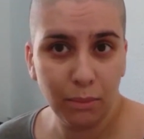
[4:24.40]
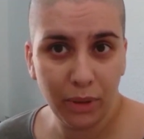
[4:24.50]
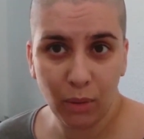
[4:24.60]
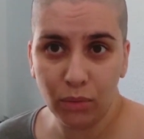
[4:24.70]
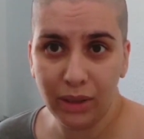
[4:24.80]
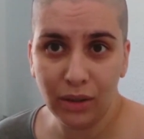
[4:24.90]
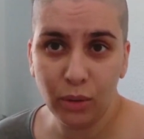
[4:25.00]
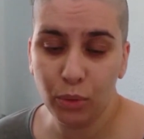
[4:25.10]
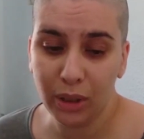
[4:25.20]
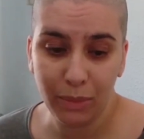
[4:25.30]

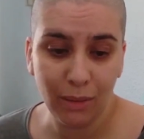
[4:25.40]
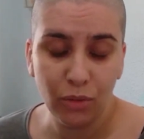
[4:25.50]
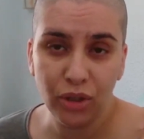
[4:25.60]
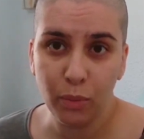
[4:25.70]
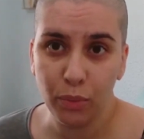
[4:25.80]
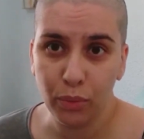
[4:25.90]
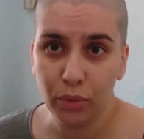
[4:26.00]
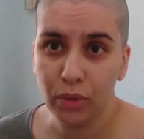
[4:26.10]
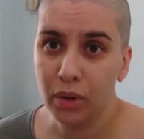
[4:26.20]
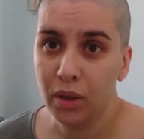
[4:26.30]
preguntando por qué me daba un champú
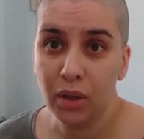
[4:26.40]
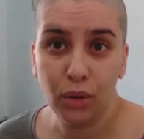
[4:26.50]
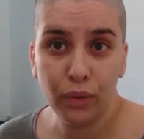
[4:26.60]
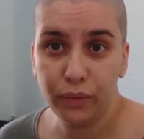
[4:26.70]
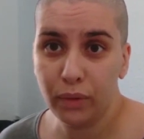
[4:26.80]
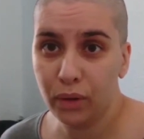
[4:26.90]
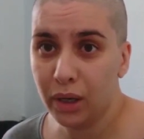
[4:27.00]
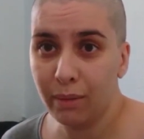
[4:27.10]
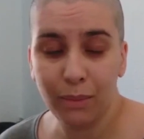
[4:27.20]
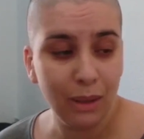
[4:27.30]
no
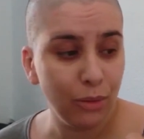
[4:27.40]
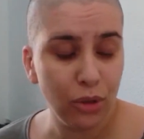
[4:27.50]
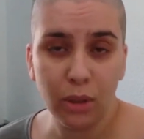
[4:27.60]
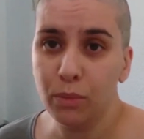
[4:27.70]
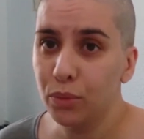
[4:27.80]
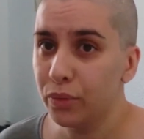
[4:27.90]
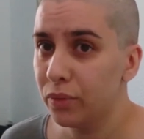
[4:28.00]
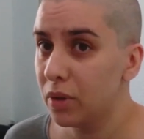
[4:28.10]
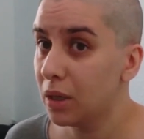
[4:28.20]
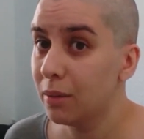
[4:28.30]
funcionaba, me daba otro champú, no
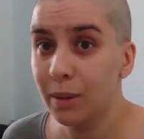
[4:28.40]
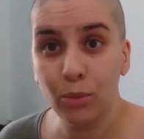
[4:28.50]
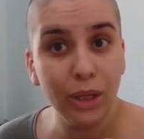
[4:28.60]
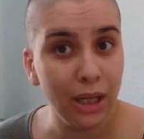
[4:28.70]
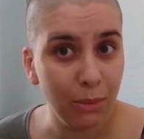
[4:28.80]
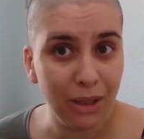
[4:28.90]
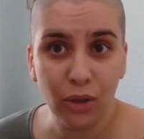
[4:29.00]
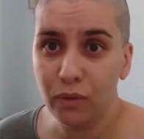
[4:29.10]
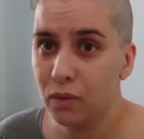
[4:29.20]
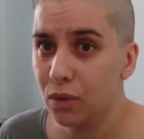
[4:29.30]
funcionaba, me daba una crema,
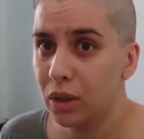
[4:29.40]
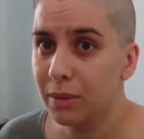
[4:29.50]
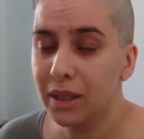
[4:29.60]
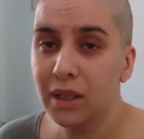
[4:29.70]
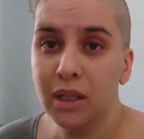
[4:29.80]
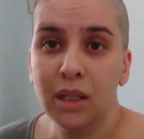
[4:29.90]
no funcionaba.